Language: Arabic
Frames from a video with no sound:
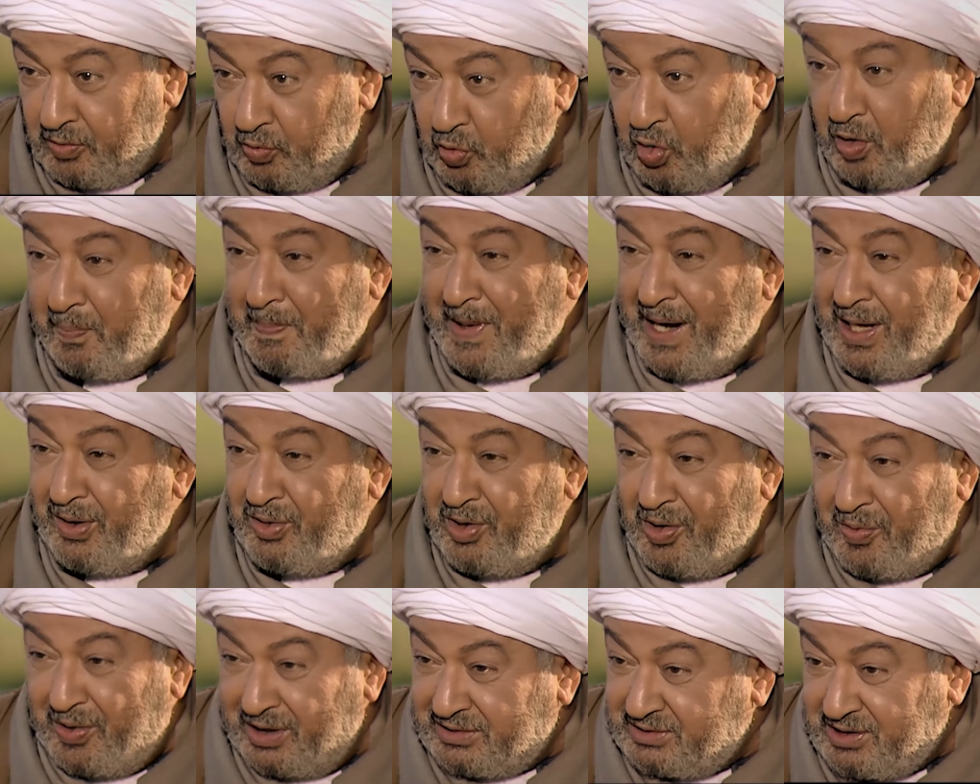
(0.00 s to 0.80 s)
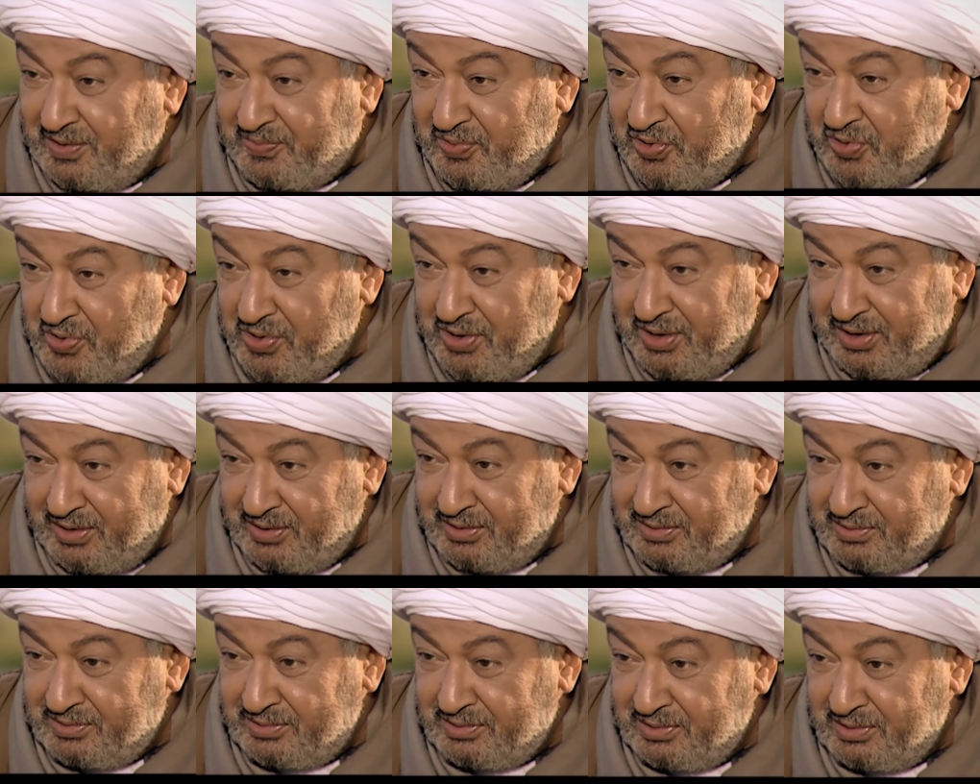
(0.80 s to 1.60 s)
وماله يا ولد ابوك
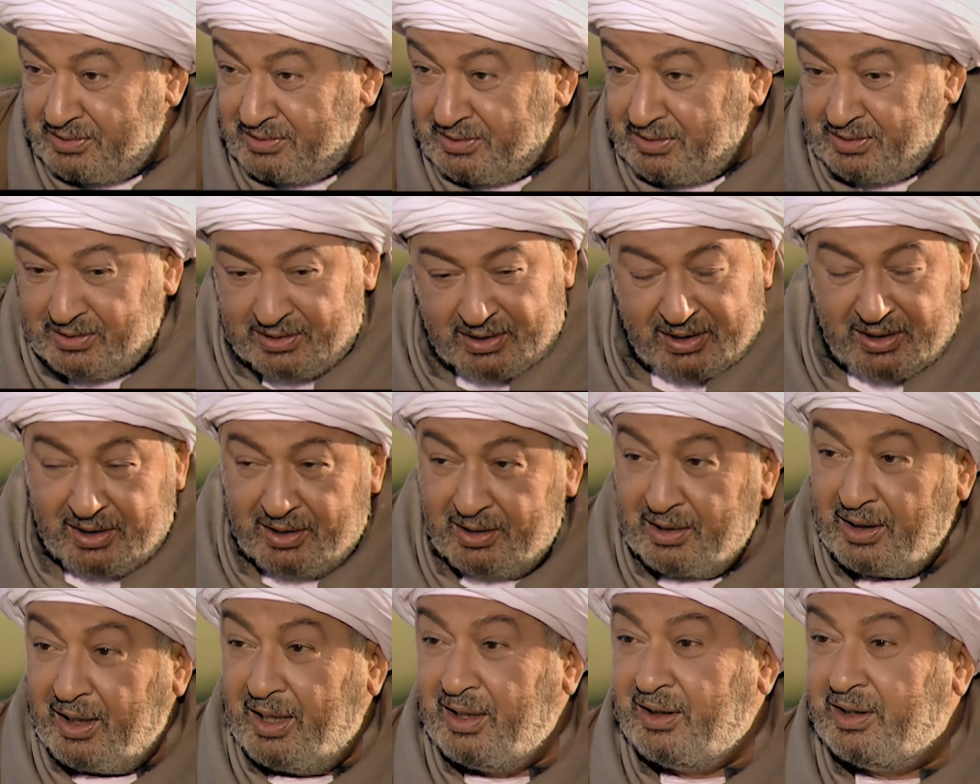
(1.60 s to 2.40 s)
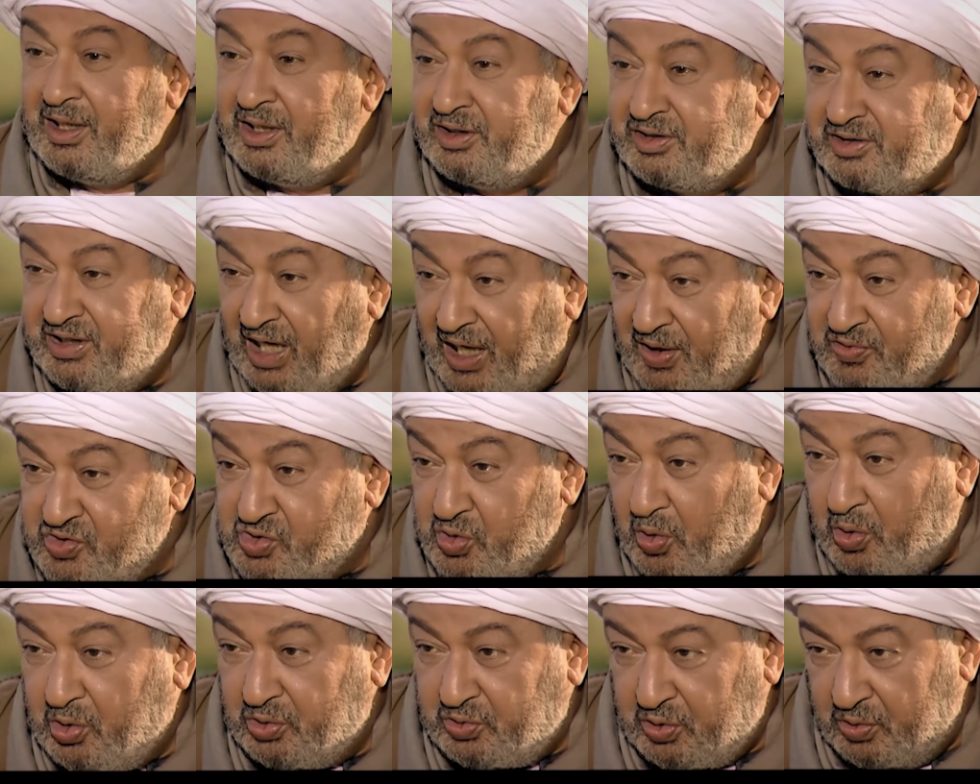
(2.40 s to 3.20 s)
اللي انت
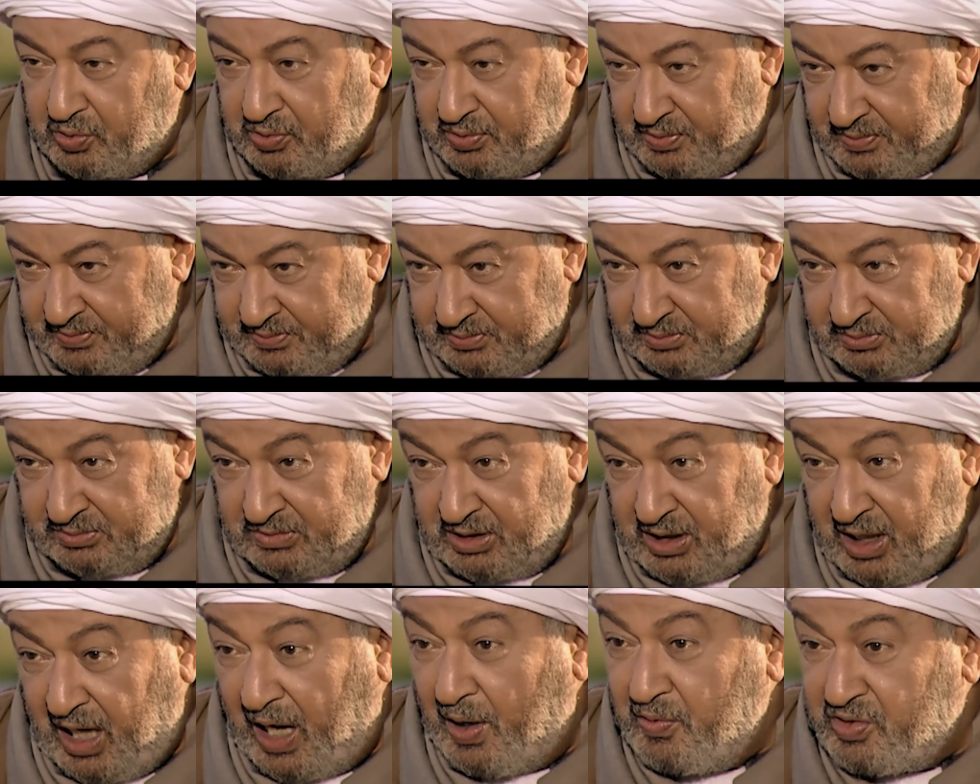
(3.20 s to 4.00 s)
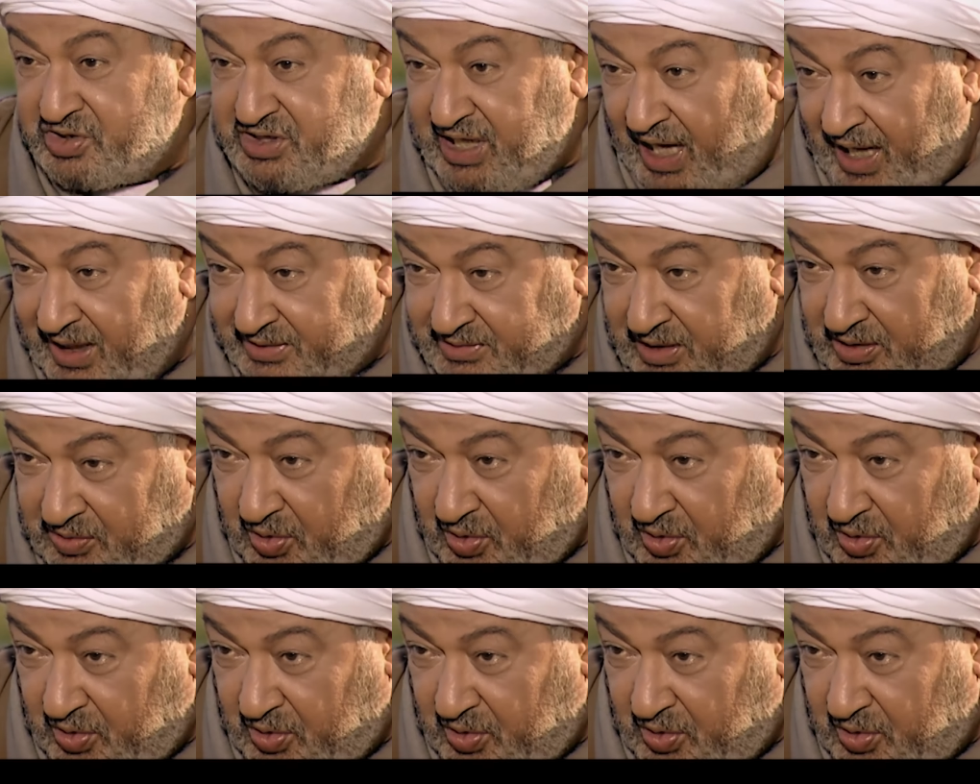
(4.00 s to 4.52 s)
عاوزه خده عاوز حقك